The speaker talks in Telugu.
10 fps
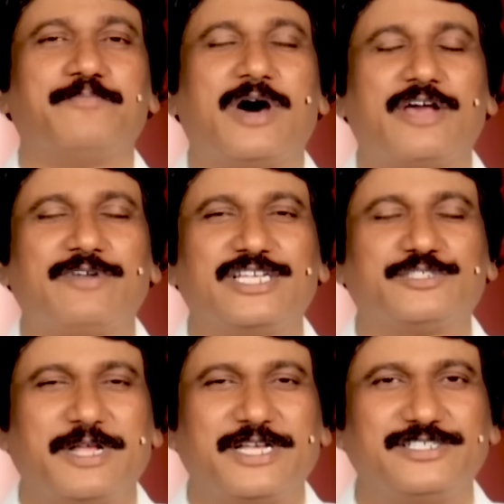మార్వలెస్
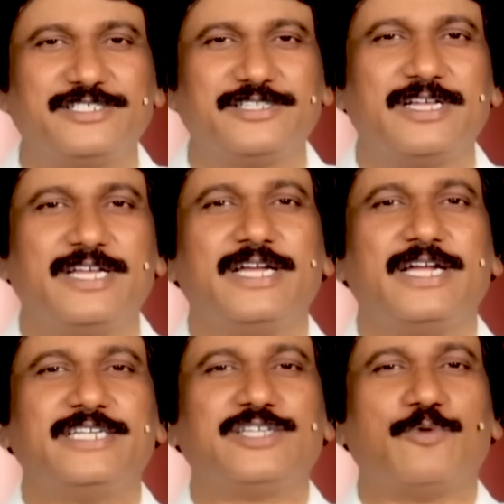ప్లేస్
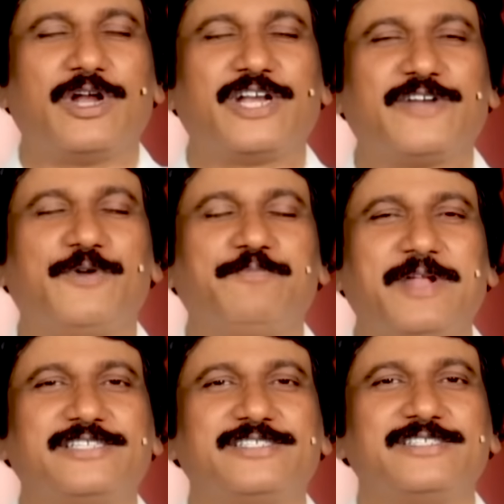ఇట్స్ అ వండర్ఫుల్ ప్లేస్